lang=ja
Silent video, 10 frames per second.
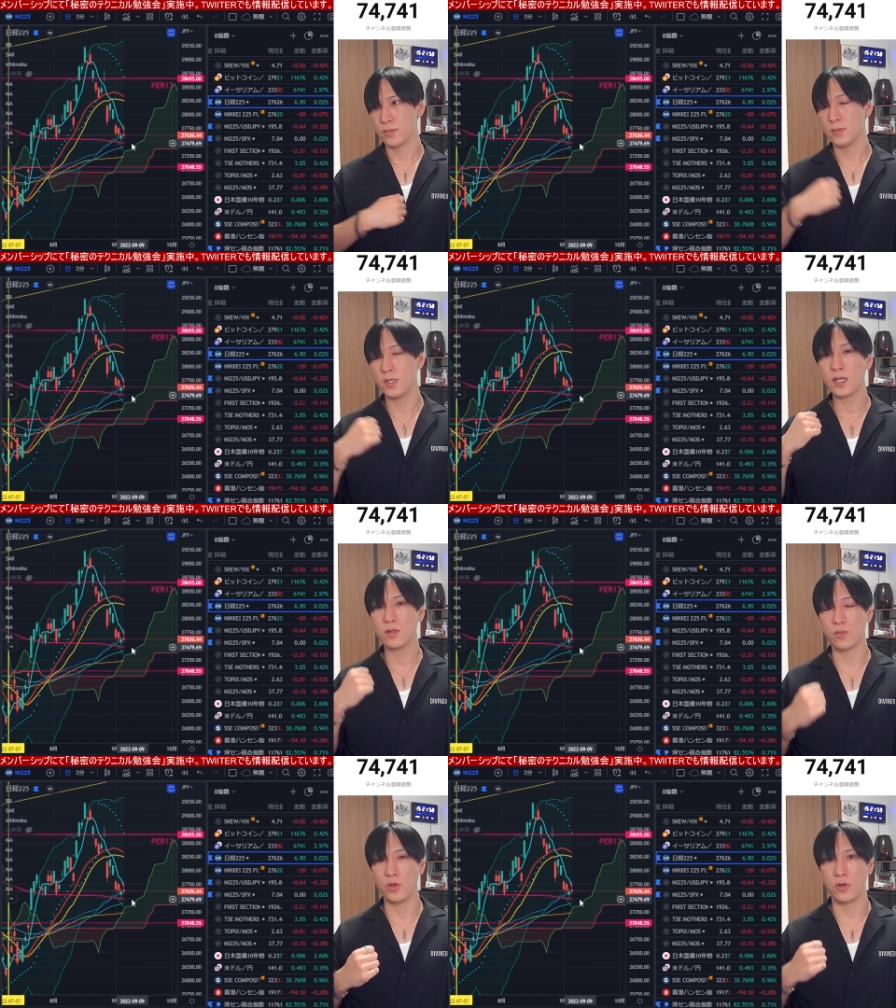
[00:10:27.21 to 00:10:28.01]
だけど
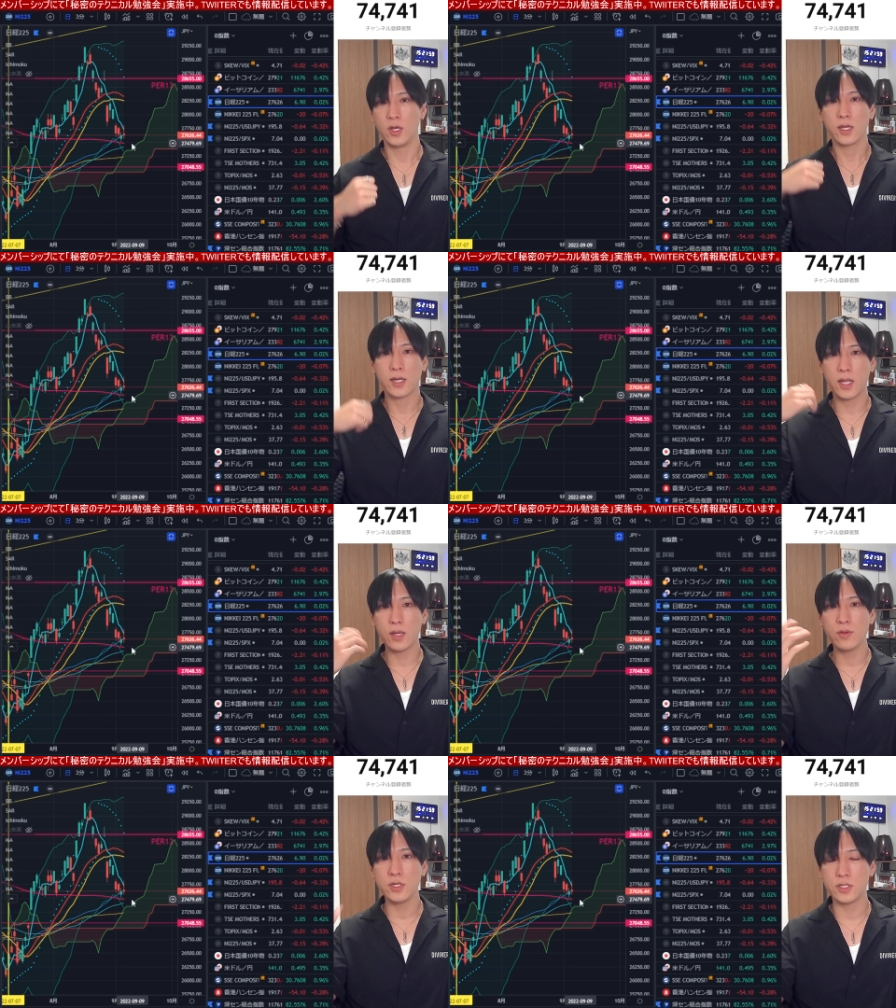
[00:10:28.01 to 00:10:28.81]
も、空売
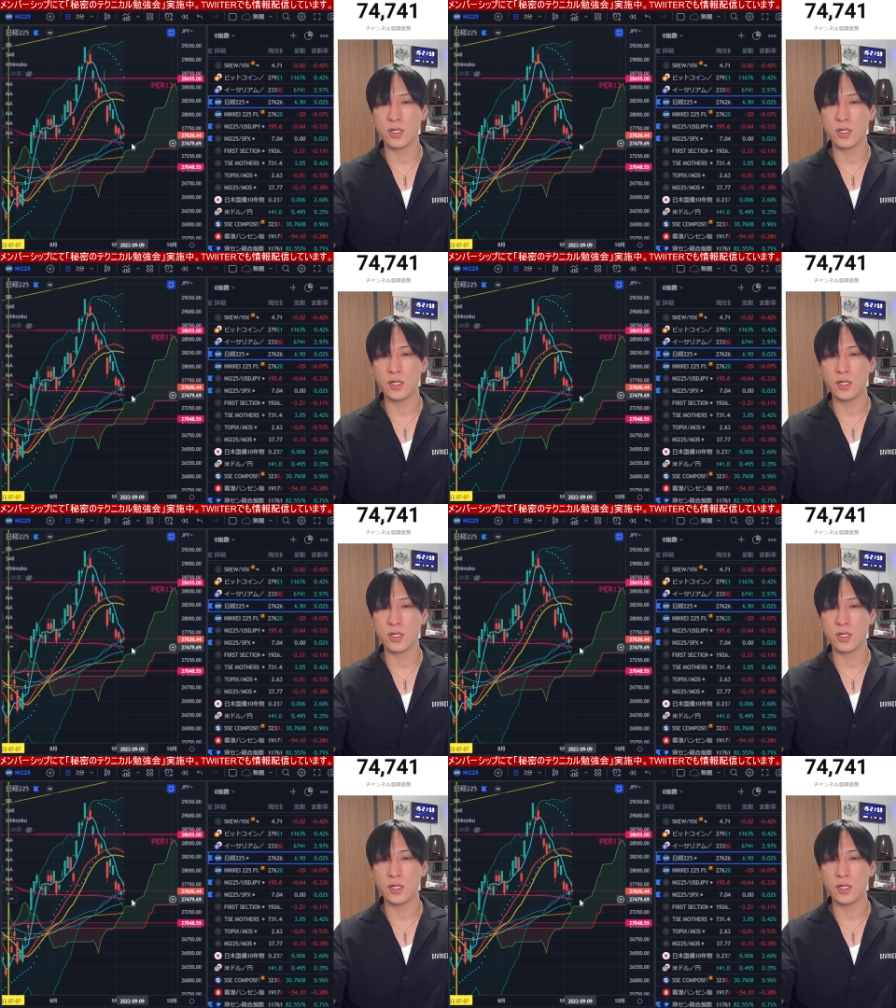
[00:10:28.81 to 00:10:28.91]
りしてる